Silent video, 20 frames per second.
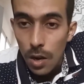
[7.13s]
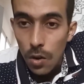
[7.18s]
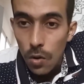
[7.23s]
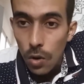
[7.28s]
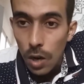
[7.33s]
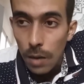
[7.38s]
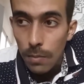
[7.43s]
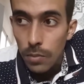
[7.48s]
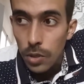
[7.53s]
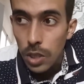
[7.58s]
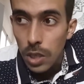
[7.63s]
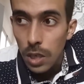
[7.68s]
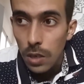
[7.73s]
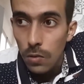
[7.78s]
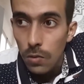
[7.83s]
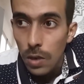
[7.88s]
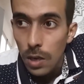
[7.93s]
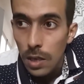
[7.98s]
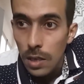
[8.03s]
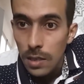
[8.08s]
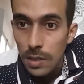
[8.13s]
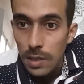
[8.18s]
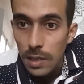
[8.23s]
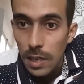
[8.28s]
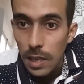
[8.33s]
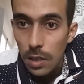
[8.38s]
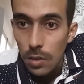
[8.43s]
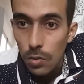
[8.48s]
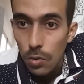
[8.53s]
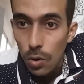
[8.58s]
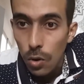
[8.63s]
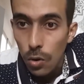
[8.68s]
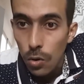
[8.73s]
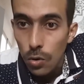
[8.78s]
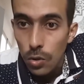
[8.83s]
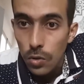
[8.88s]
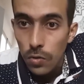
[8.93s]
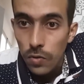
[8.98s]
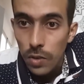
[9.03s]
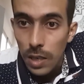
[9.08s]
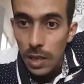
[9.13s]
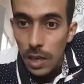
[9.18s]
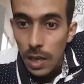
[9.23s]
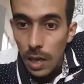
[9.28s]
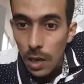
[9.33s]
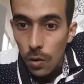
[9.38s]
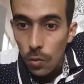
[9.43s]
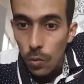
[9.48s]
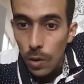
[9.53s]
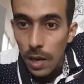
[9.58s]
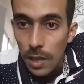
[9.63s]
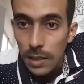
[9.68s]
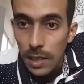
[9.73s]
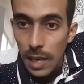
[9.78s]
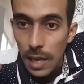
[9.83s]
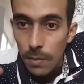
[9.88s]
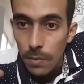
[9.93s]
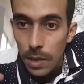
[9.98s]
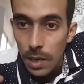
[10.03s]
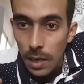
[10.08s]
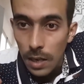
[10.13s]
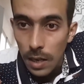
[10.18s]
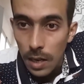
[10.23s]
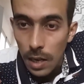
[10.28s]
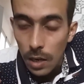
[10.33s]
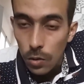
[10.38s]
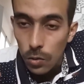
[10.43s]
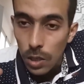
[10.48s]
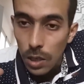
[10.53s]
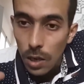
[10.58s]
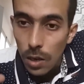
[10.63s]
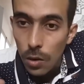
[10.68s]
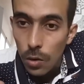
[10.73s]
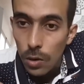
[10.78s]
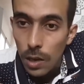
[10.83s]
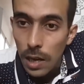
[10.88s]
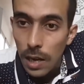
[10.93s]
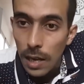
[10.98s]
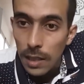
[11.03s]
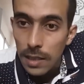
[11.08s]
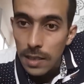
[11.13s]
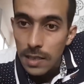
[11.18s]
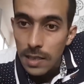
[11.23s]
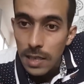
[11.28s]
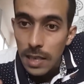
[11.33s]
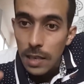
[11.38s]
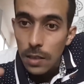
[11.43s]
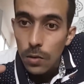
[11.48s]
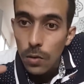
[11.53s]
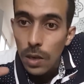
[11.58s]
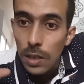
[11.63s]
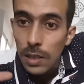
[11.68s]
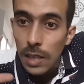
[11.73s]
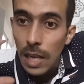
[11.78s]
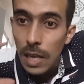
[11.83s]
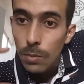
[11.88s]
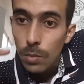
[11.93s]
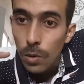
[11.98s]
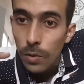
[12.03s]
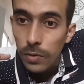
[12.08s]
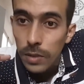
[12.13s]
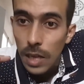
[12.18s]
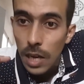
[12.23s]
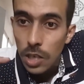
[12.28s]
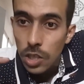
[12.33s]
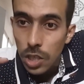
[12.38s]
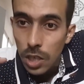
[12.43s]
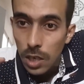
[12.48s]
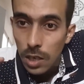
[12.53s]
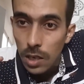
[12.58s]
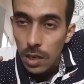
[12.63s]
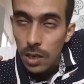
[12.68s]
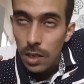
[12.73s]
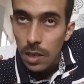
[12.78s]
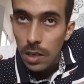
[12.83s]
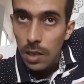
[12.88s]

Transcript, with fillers: وغنمشيو نصيدو الحوش في واد ابير كراك وداك الحوت اللي غادي نصيدو غنطيبوه في طاجين